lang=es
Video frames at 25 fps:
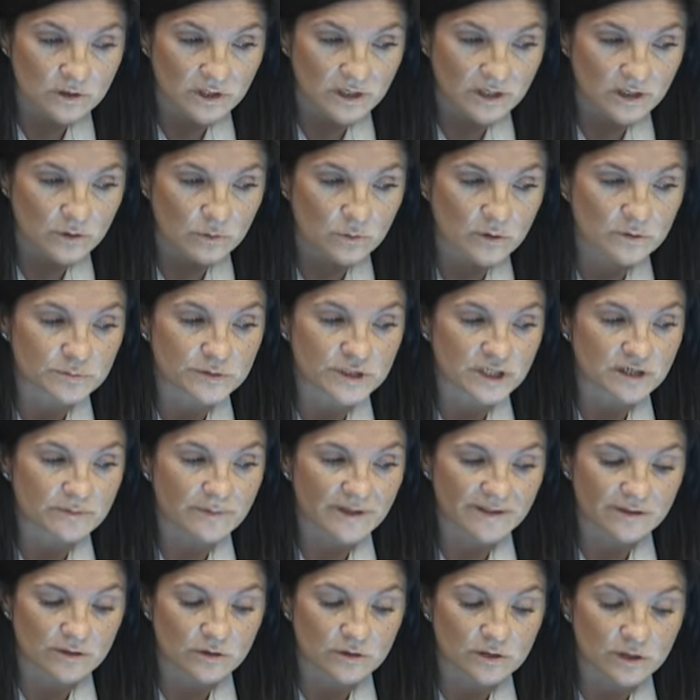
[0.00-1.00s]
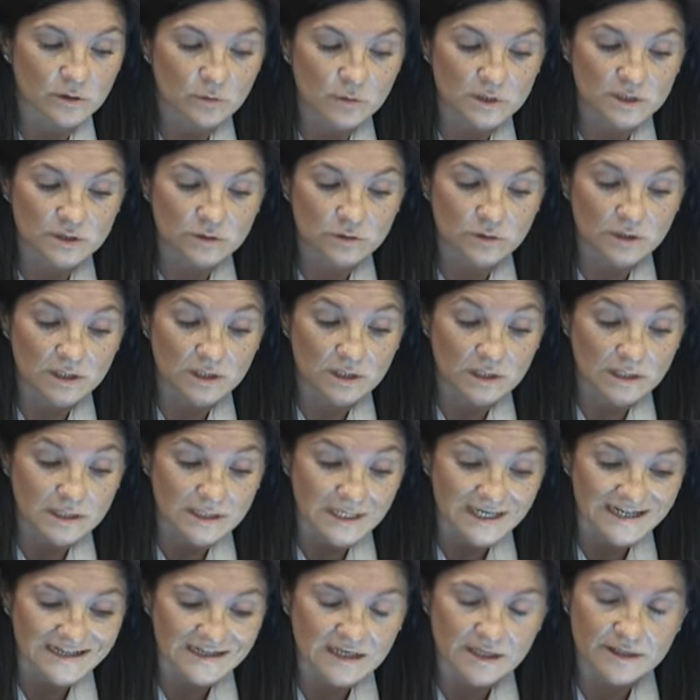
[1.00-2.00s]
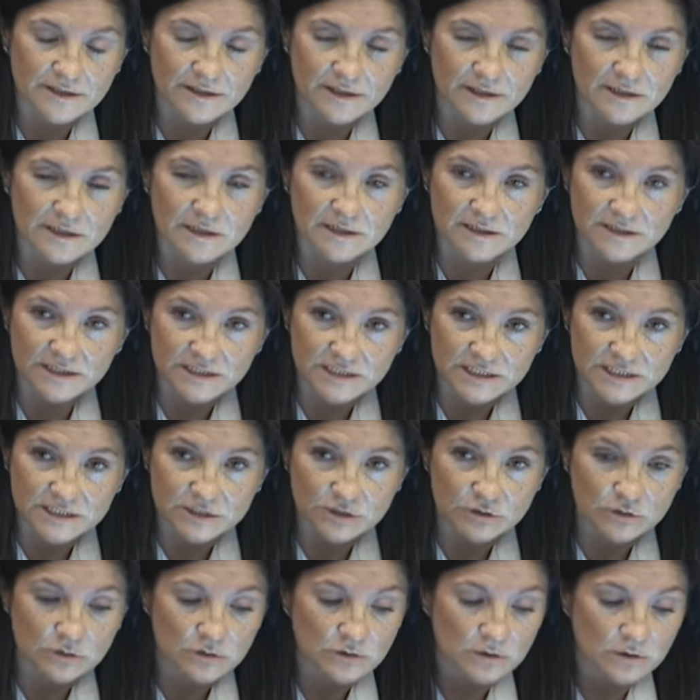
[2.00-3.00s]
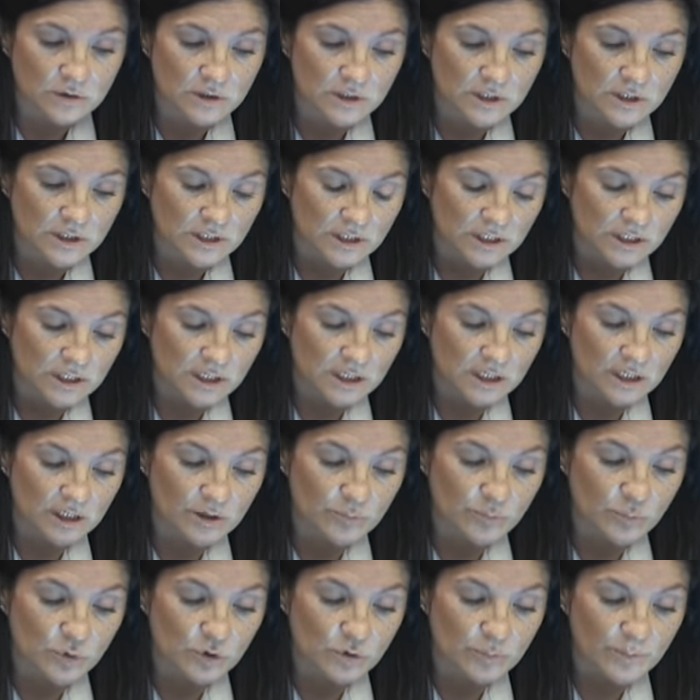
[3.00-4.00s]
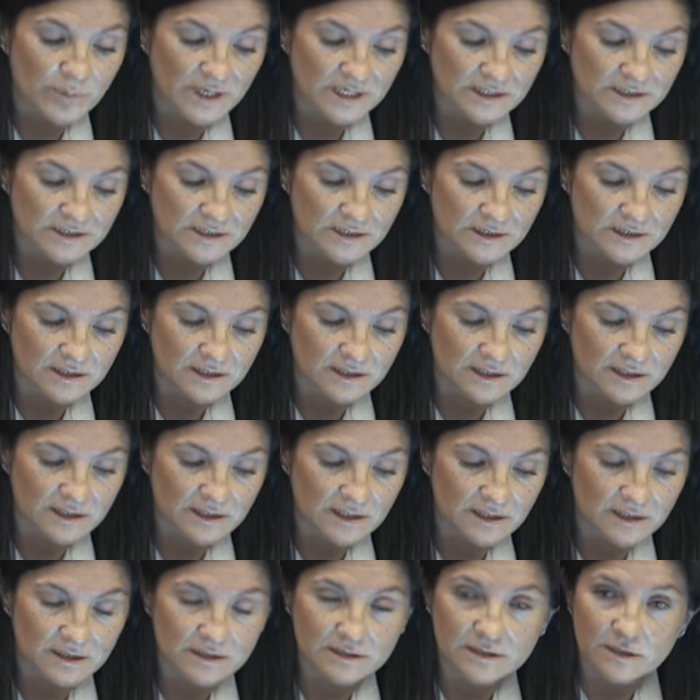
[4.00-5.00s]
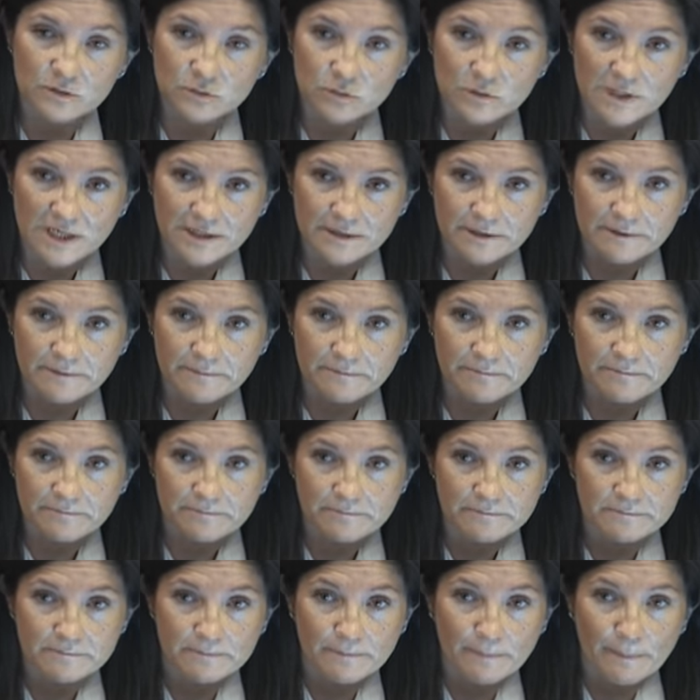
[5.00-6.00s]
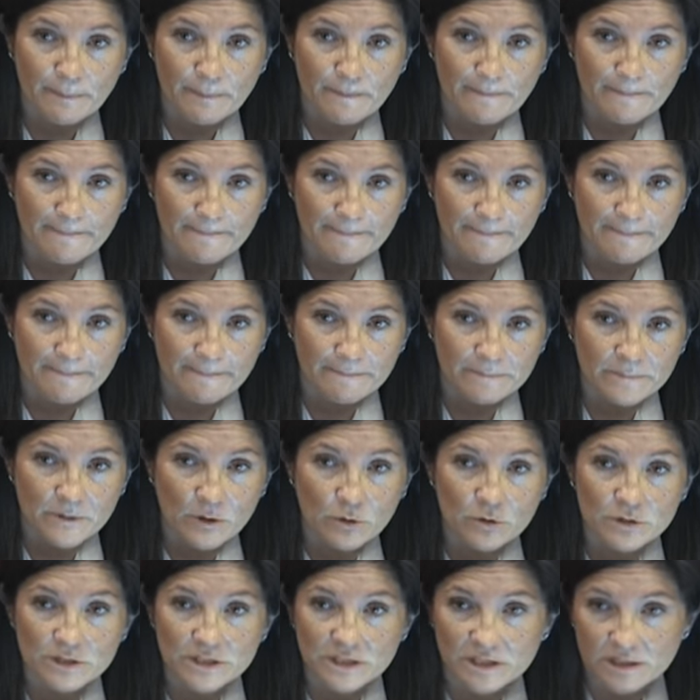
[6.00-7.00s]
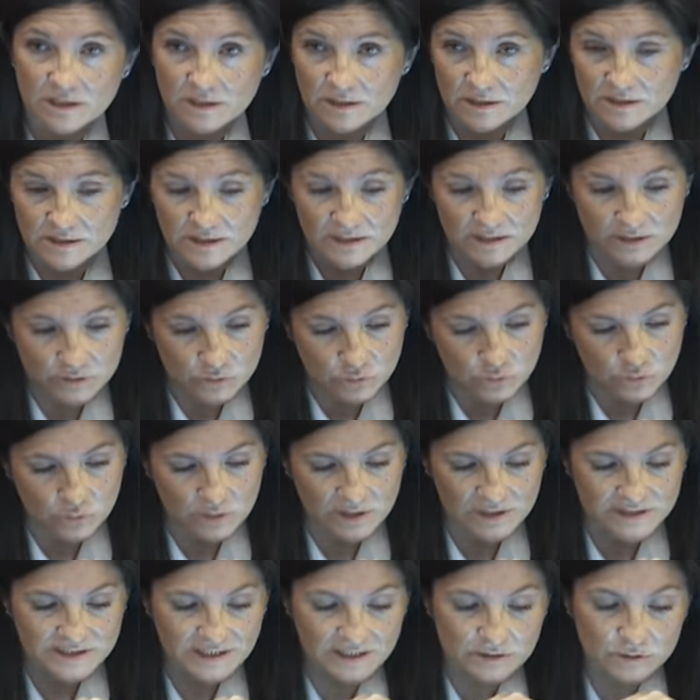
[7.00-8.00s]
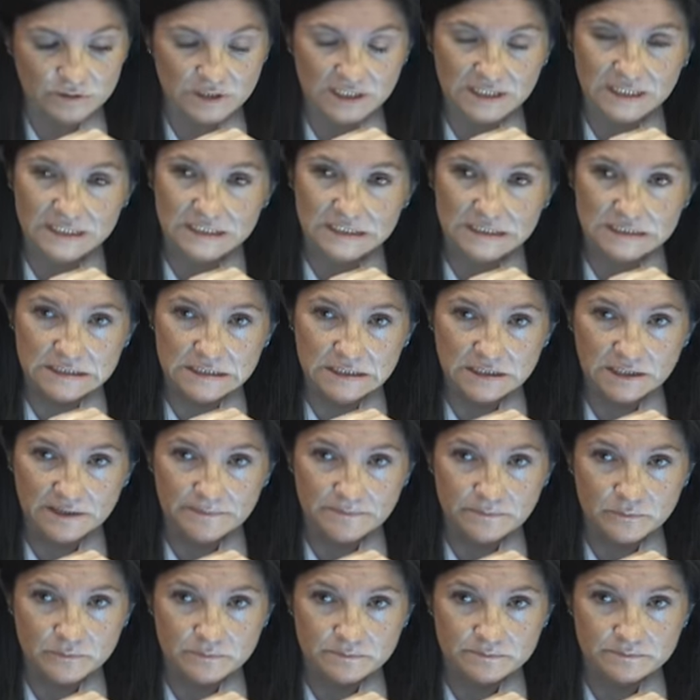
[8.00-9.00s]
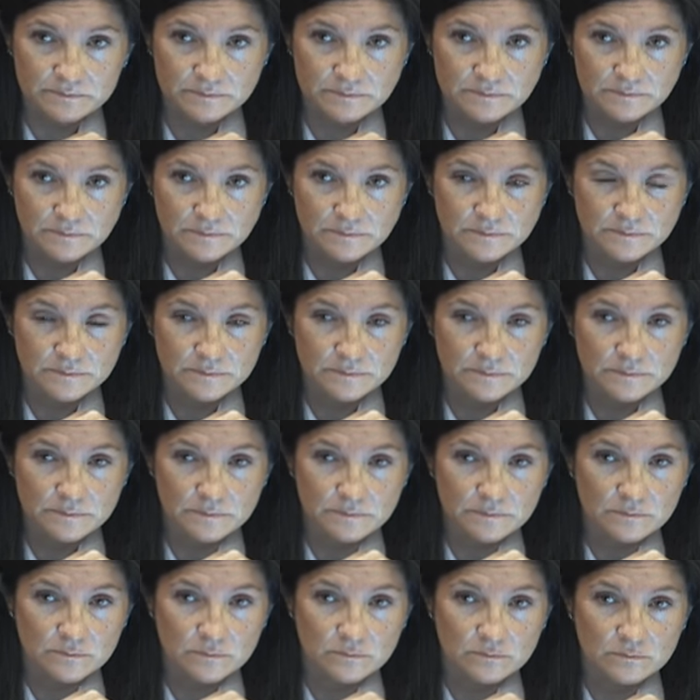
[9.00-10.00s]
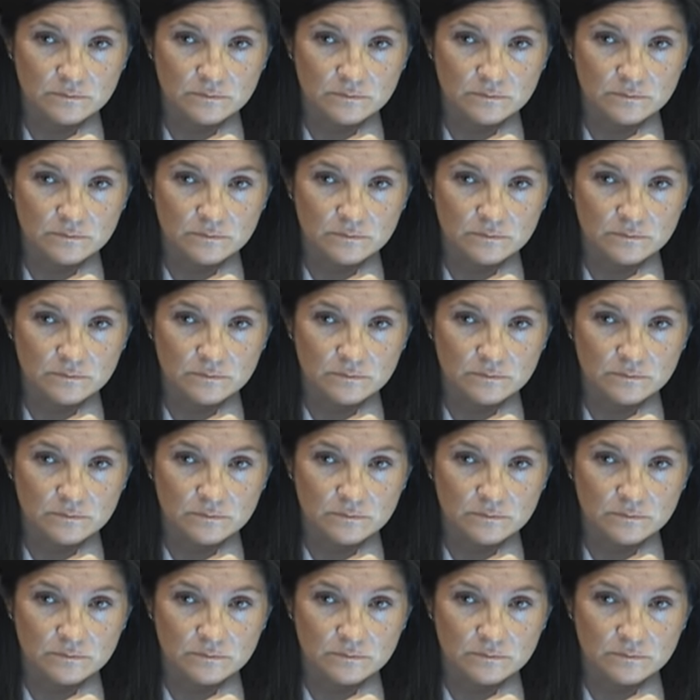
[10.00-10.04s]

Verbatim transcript: eh, u observación en cuanto al alcance del registro eh, por parte del titular o de, y de su letrado que le asistía? No.